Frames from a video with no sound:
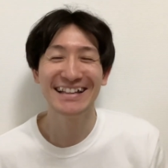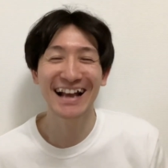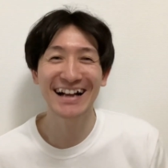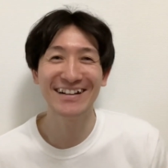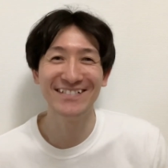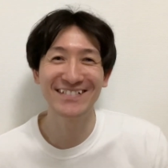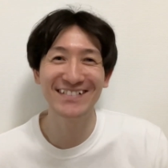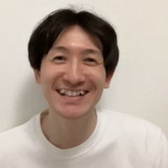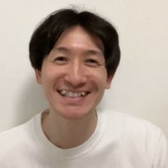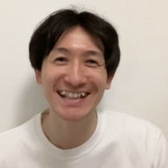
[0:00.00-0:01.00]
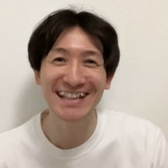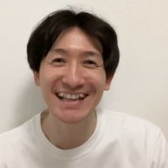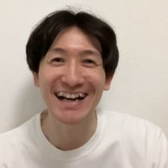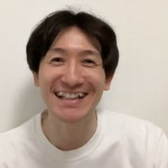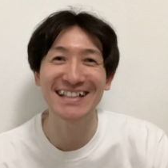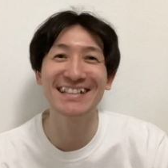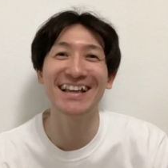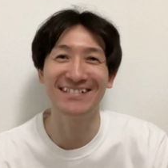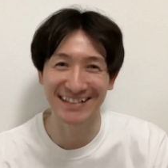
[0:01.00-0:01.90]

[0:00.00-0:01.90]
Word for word: なんかほっこりしていい話だよ